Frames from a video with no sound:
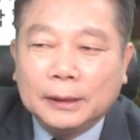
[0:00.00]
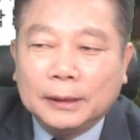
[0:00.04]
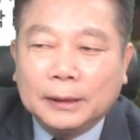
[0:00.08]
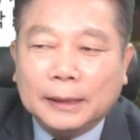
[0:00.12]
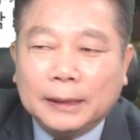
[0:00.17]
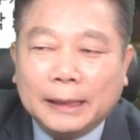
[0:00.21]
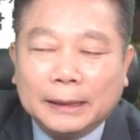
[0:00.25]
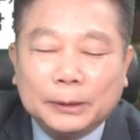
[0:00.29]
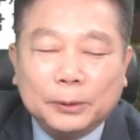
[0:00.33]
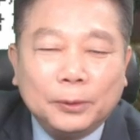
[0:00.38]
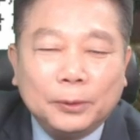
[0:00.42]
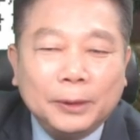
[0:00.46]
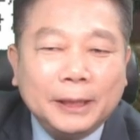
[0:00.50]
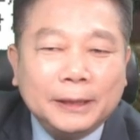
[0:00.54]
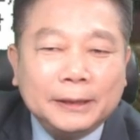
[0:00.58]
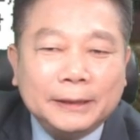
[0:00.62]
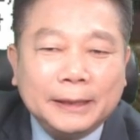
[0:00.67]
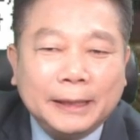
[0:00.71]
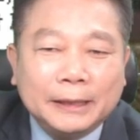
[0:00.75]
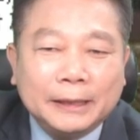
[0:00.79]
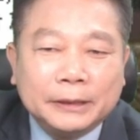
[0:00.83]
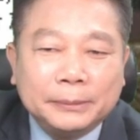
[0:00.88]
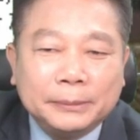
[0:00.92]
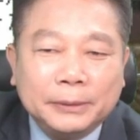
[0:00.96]
가동을
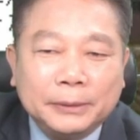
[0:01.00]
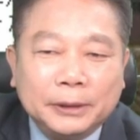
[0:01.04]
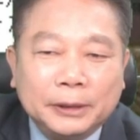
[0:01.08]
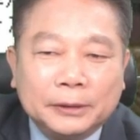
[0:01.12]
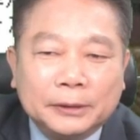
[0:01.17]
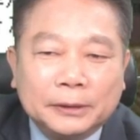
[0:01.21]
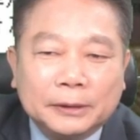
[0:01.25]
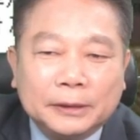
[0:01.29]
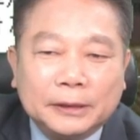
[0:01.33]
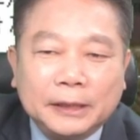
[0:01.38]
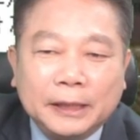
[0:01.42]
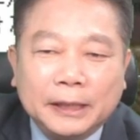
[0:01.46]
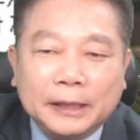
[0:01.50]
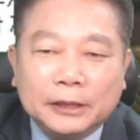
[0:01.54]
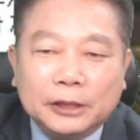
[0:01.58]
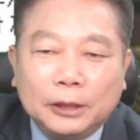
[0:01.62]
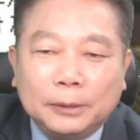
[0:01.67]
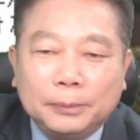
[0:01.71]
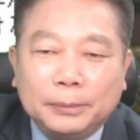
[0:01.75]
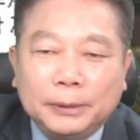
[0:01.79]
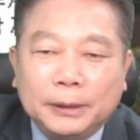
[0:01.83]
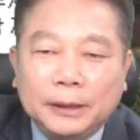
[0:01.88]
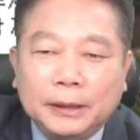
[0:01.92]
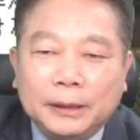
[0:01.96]
하지 않으면
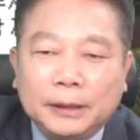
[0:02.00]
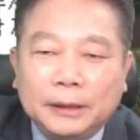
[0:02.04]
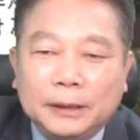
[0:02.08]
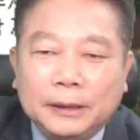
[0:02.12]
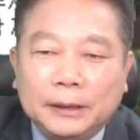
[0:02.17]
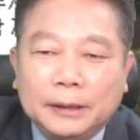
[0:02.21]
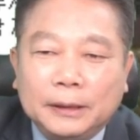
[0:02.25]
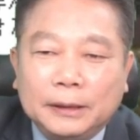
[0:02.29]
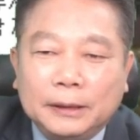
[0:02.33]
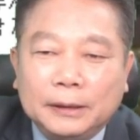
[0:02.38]
기계설비